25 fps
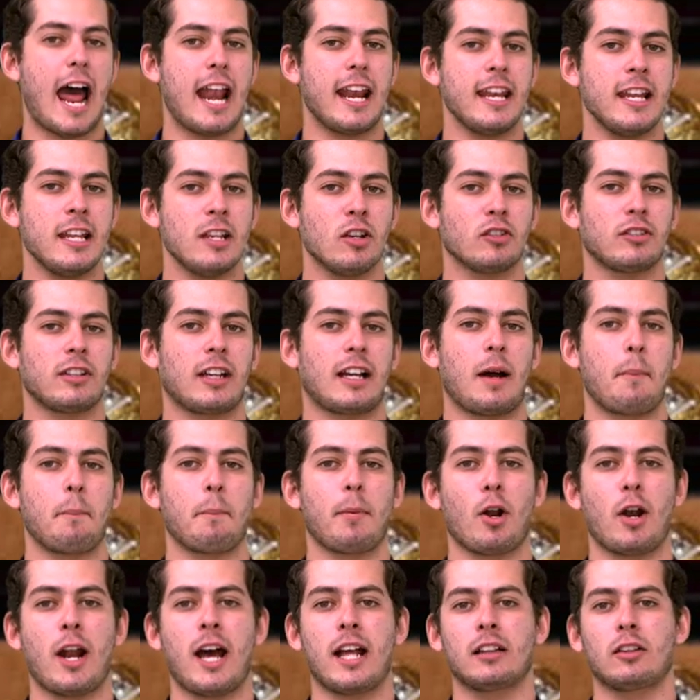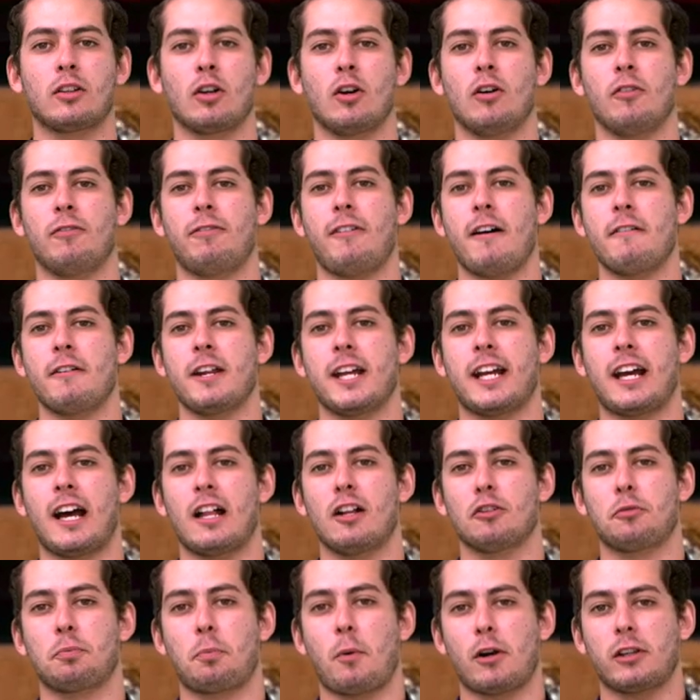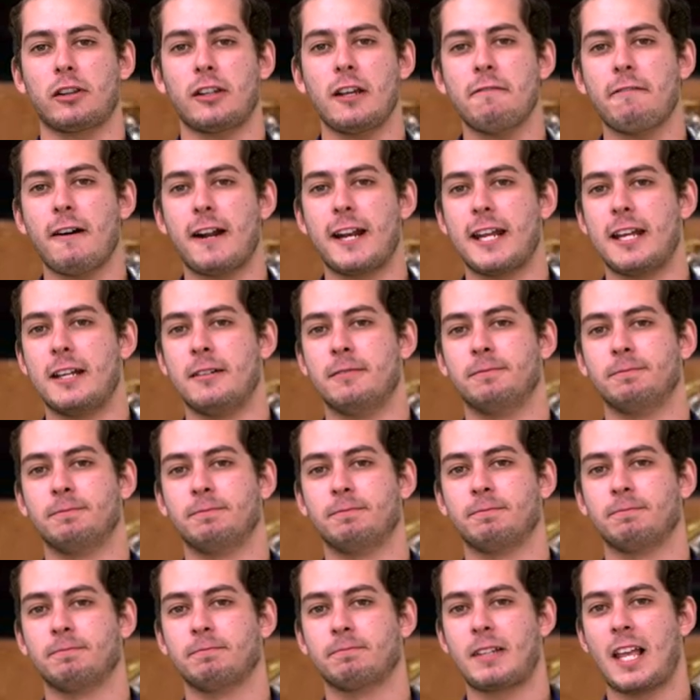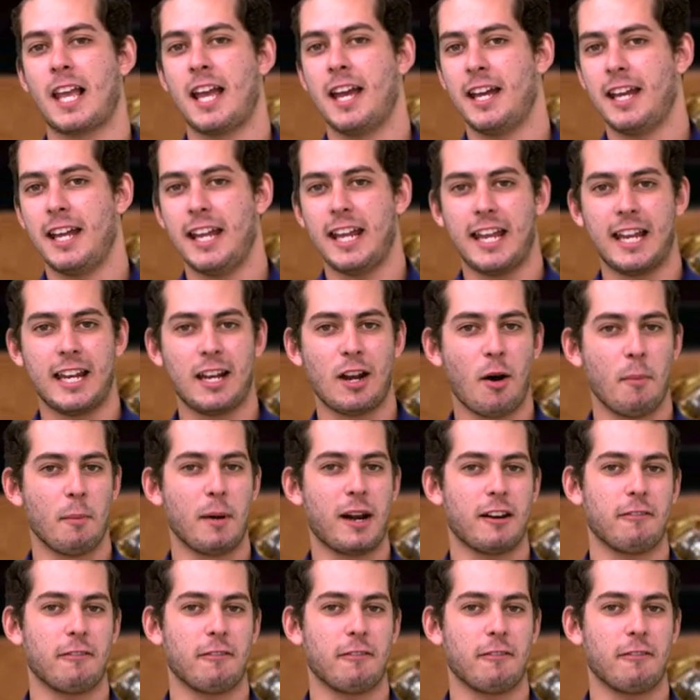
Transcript: anillos de campeonato fabricados por Tiffany. Y no me